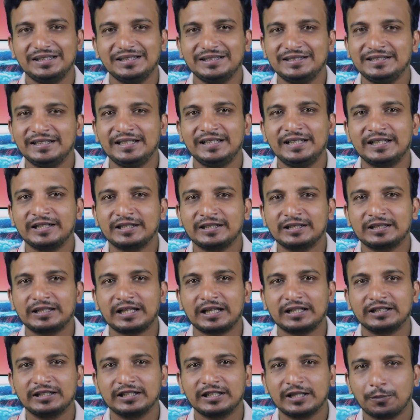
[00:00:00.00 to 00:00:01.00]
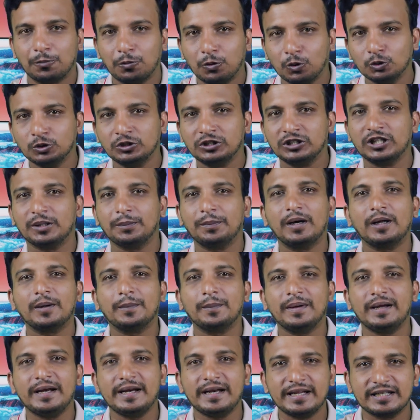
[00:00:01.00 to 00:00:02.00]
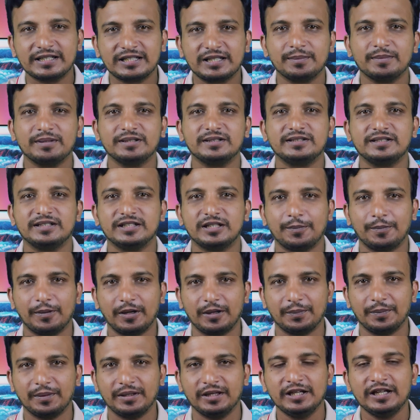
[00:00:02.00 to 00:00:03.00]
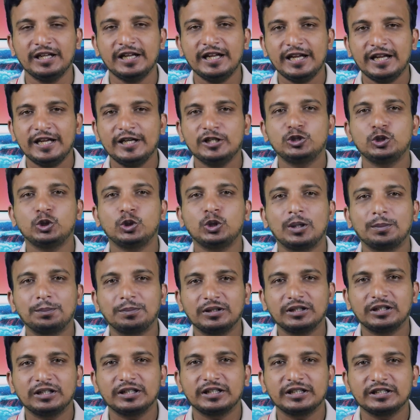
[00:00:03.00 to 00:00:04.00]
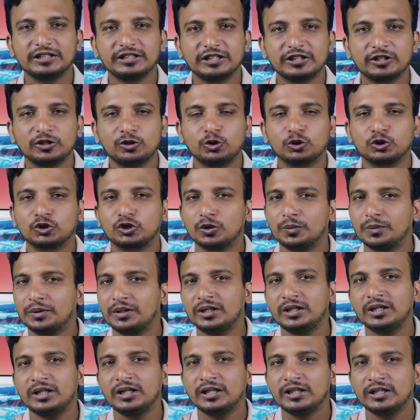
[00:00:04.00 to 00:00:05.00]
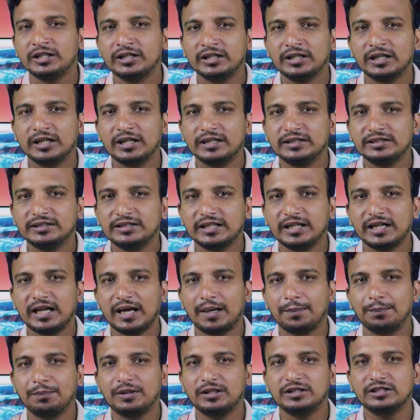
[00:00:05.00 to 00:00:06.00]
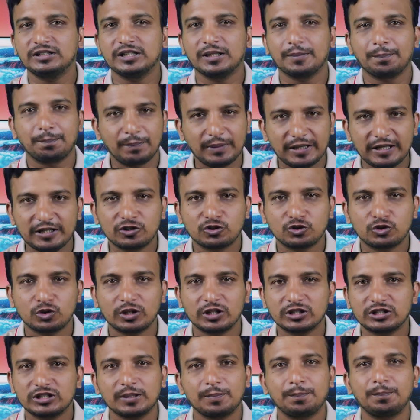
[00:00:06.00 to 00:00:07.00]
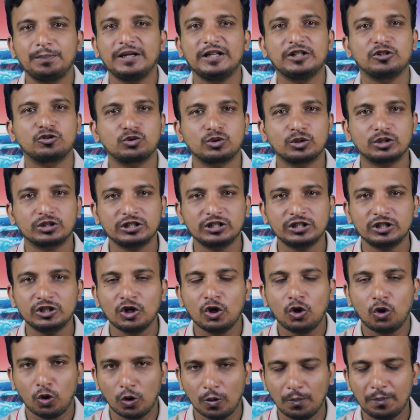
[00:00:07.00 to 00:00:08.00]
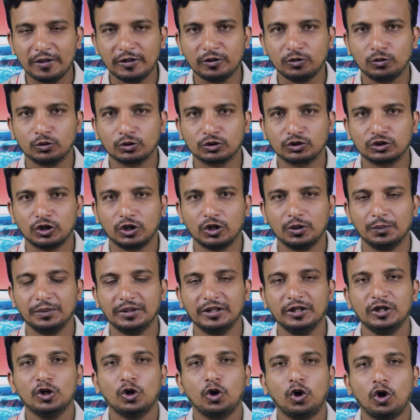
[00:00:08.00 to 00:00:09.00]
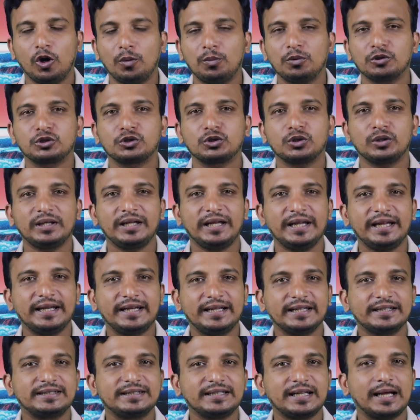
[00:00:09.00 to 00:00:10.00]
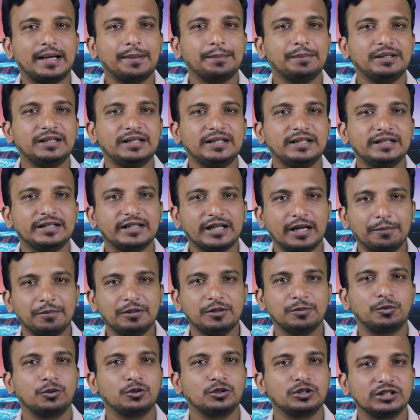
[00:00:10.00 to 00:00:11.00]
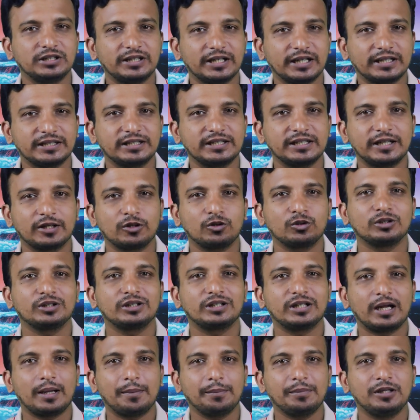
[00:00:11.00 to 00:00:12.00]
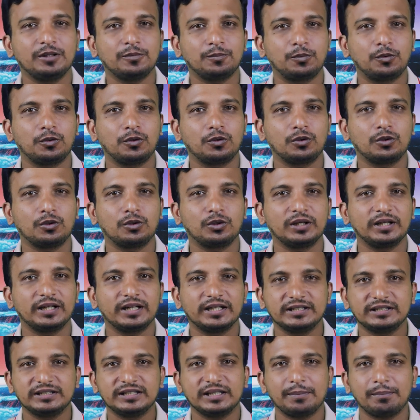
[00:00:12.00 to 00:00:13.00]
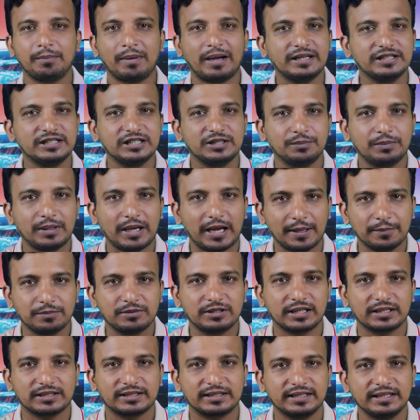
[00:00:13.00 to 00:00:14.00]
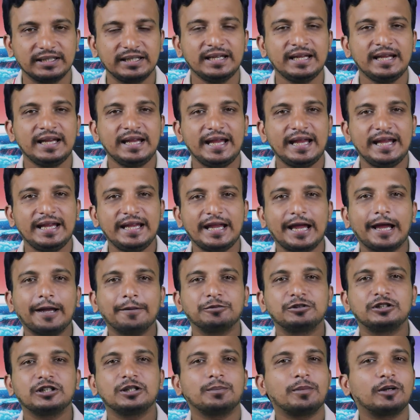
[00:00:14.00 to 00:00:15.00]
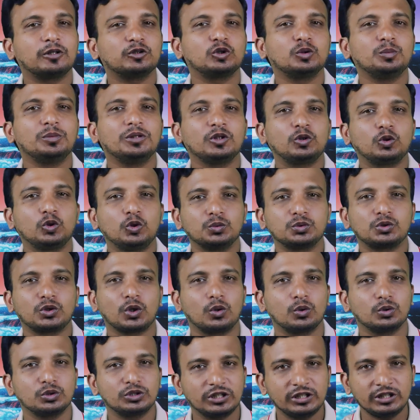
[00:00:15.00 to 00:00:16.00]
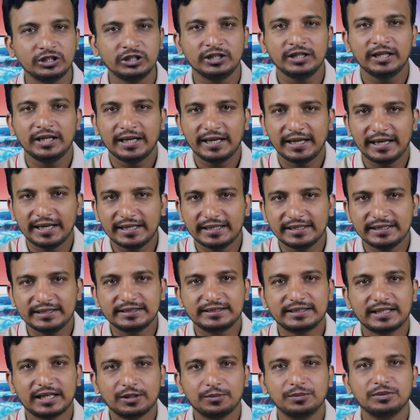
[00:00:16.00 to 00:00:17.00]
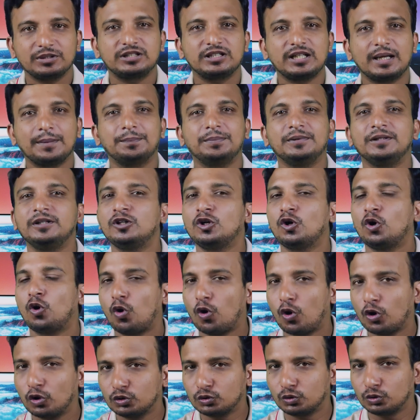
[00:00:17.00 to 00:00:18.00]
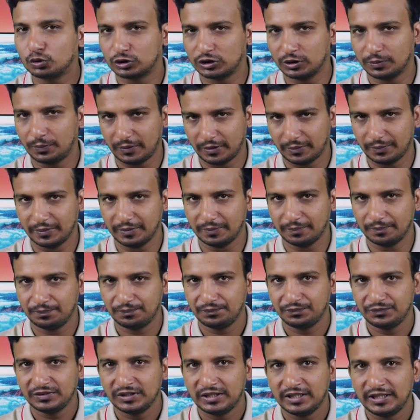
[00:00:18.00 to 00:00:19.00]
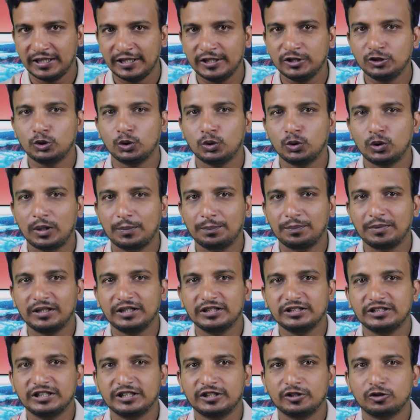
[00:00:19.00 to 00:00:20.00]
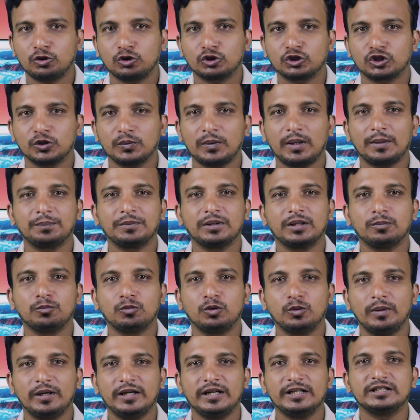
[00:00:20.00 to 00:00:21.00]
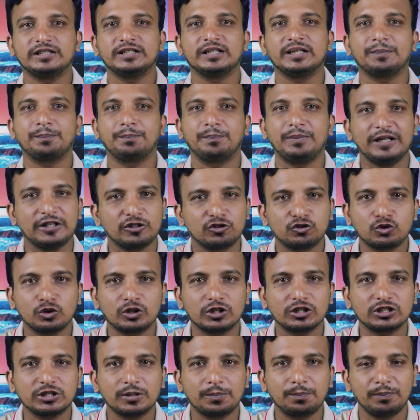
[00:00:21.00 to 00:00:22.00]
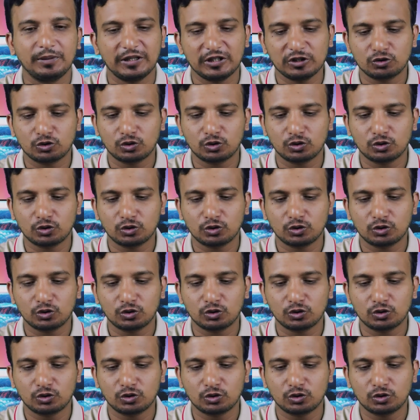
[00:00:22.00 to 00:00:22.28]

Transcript: ইজিলি তাদেরকে ফোন দিতে পারবেন এস এম এস দিতে পারবেন এর জন্য আপনাদেরকে যেটা করতে হবে যে আপনার যে প্লে স্টোর আছে প্লে স্টোরটি ওপেন করতে হবে অবশ্যই এক্ষেত্রে আমি গ্রামীণ ফোনটি দেখাচ্ছি কারণ গ্রামীণ ফোনের যে মাইজিপ অ্যাপস আছে এই অ্যাপসের মাধ্যমে খুব সহজেই এই সার্ভিসটি আপনি অন করতে পারবেন এই জন্য আপনাকে যেটা করতে হবে আপনার মোবাইলে যে প্লে স্টোর আছে প্লে